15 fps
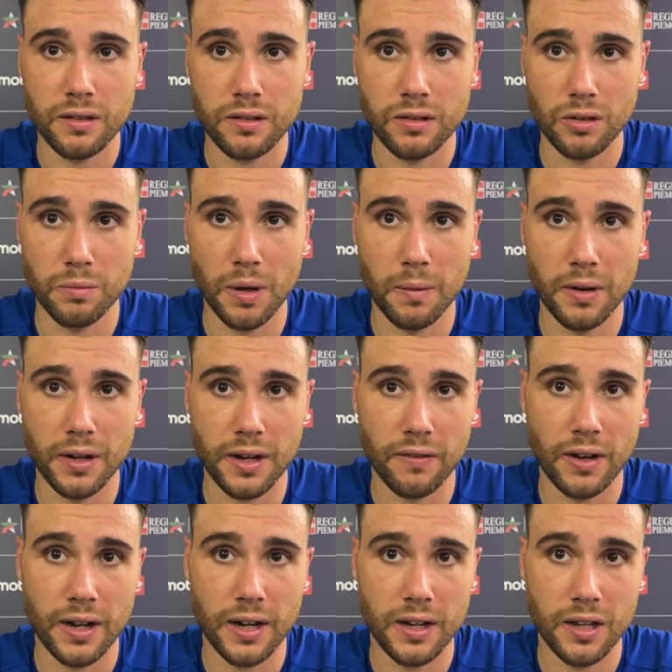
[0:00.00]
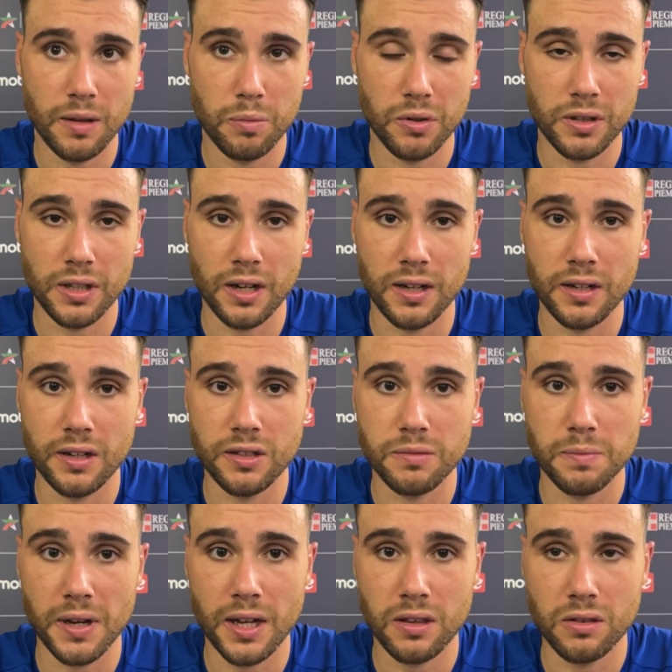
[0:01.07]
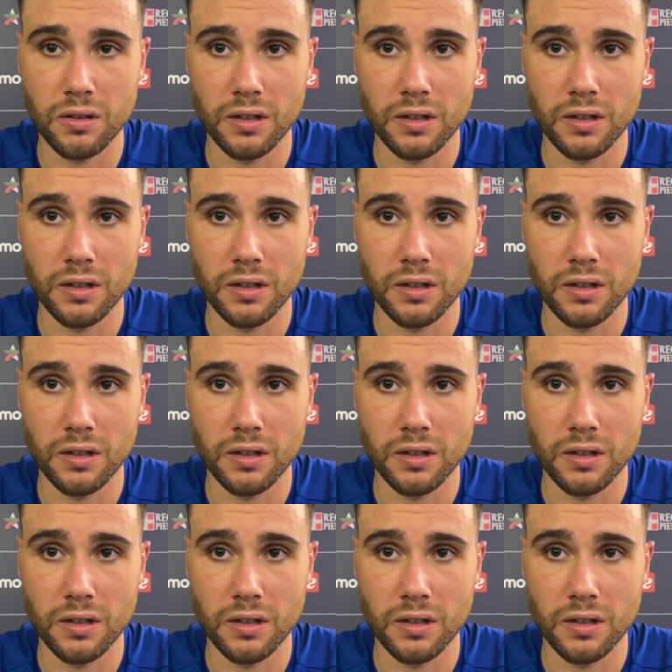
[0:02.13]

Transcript: dobbiamo arrivare lì, portargli rispetto